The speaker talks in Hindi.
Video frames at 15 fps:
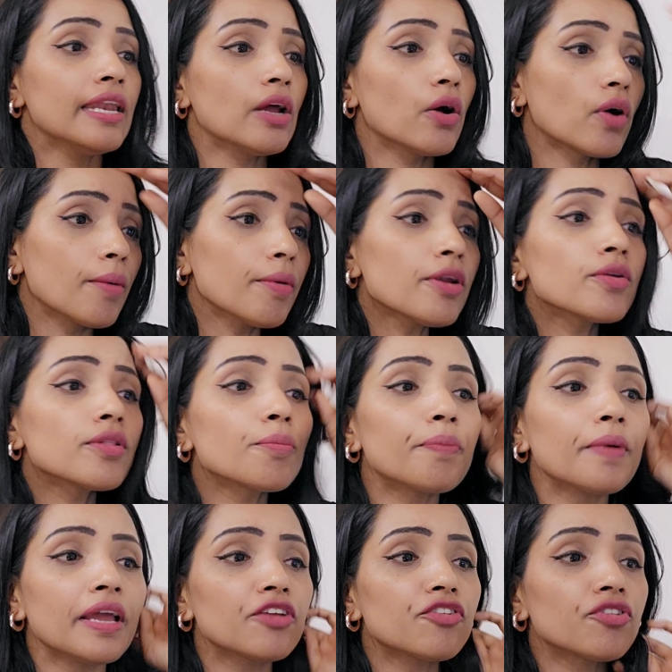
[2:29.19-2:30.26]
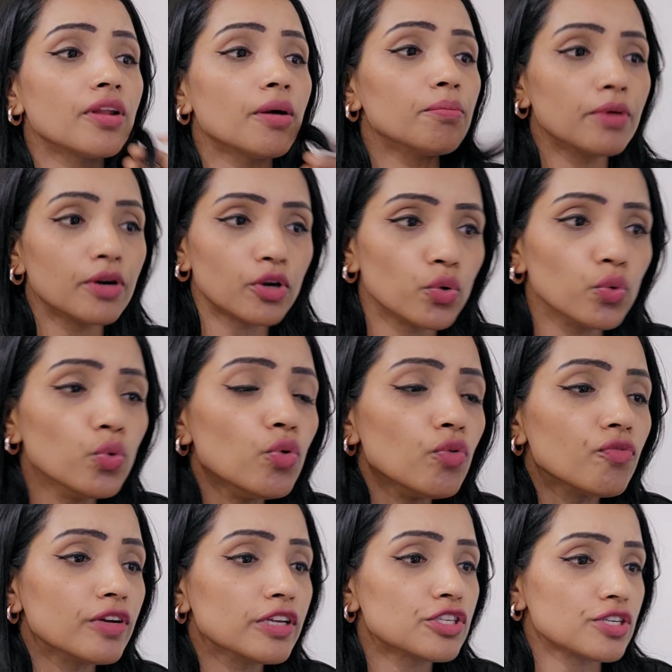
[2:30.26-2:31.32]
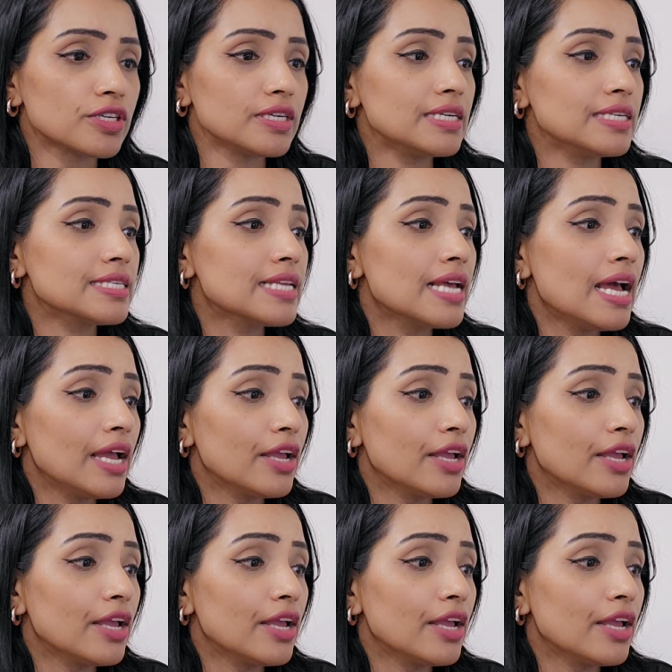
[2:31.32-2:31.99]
नाउ कमिंग टू द पेज नंबर टू विच इज